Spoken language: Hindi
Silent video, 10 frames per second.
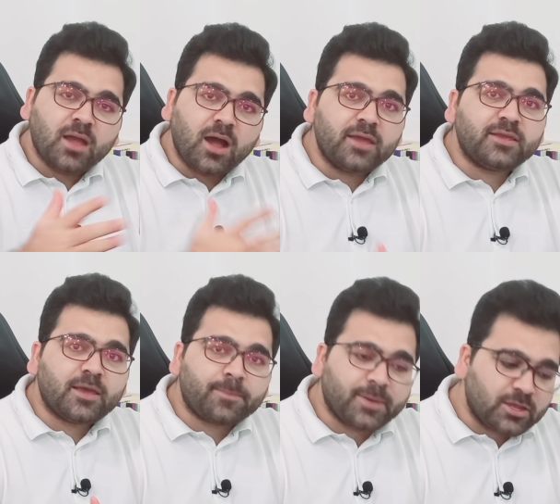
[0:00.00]
आई
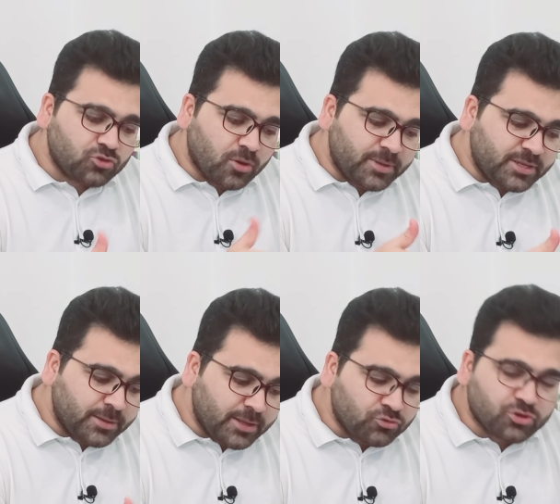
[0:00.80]
कैप है जो हमें ये
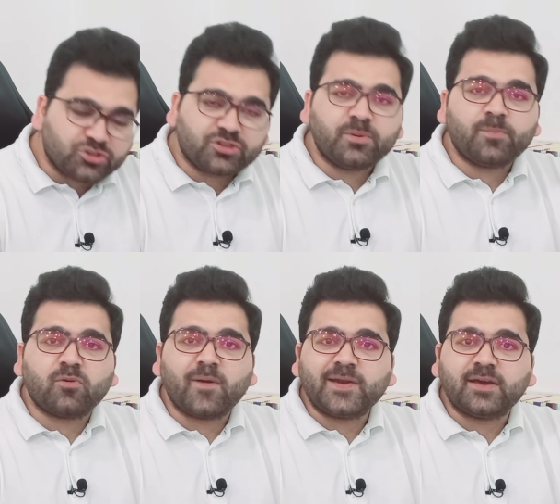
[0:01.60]
एजुकेशन भी
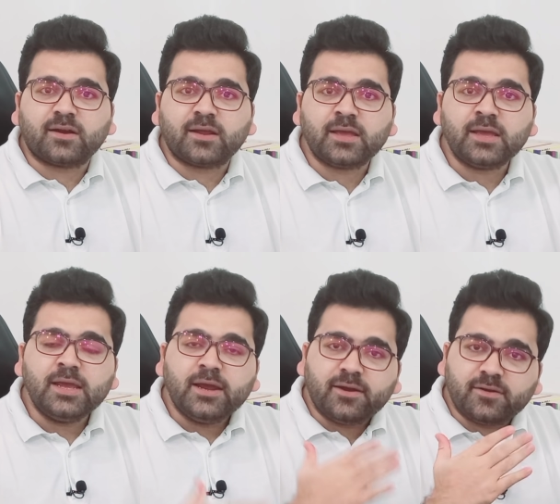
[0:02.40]
प्रोवाइड कर रहा है
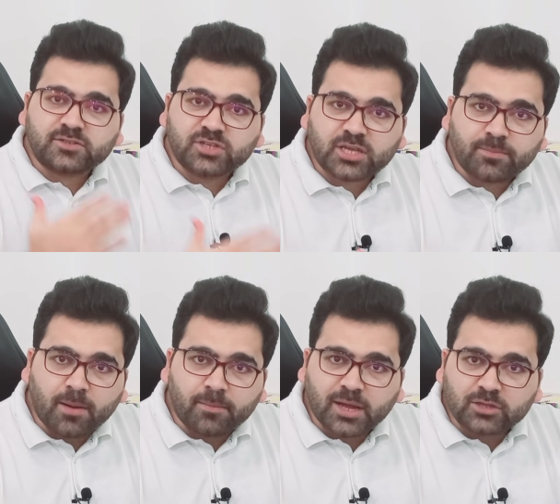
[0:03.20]
इंडक्शन के
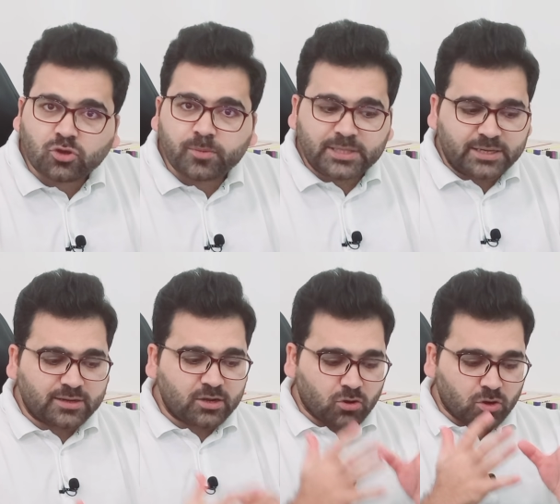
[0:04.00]
मामला को भी देख
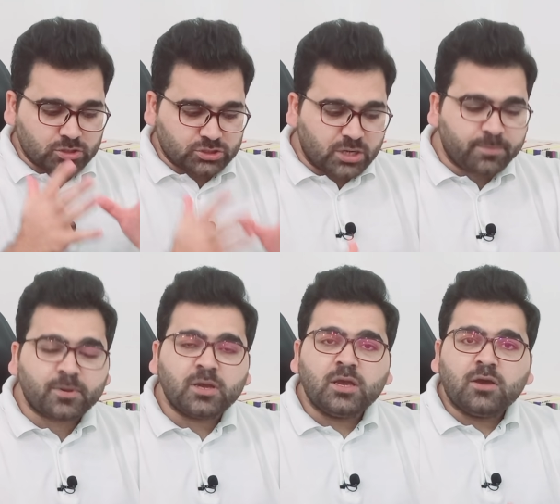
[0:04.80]
रहा है और
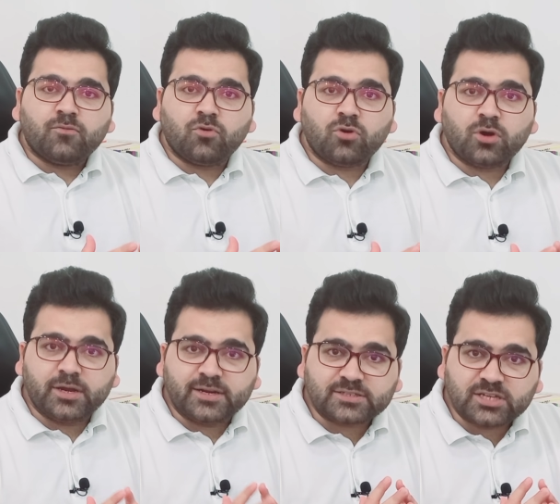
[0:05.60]
जब वो
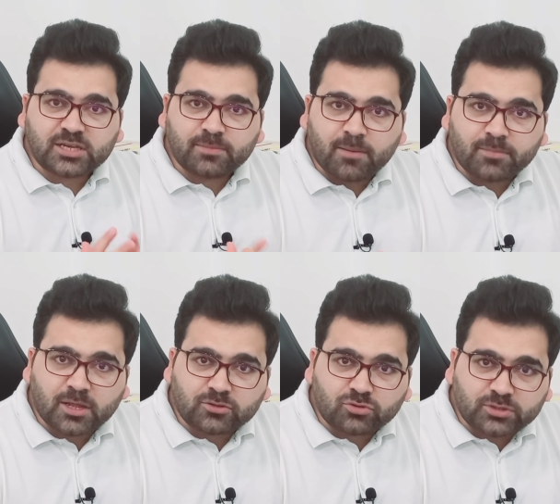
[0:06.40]
इंडक्शन के मामला
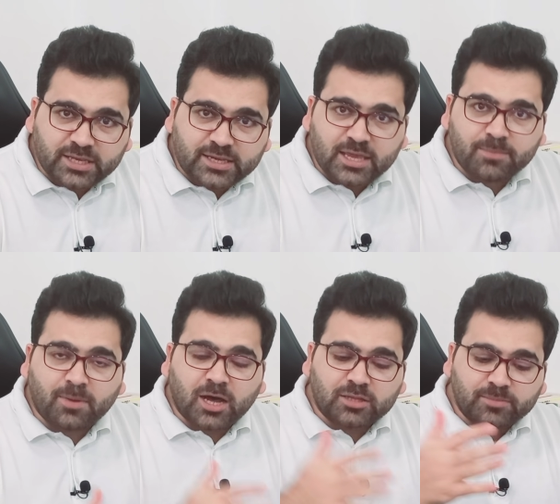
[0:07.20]
को देखे
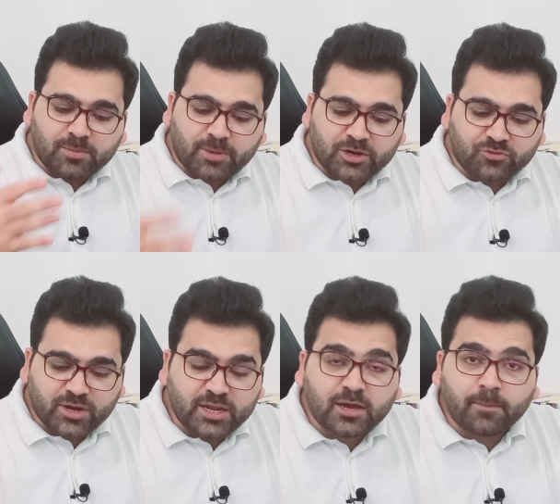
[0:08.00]
बाद में हमारी
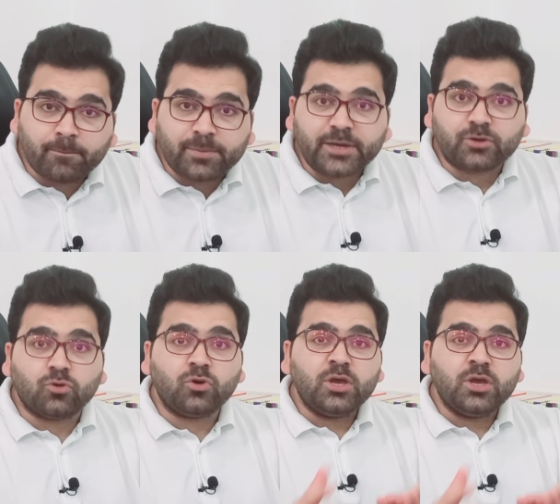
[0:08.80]
ट्रेनिंग कंप्लीट हो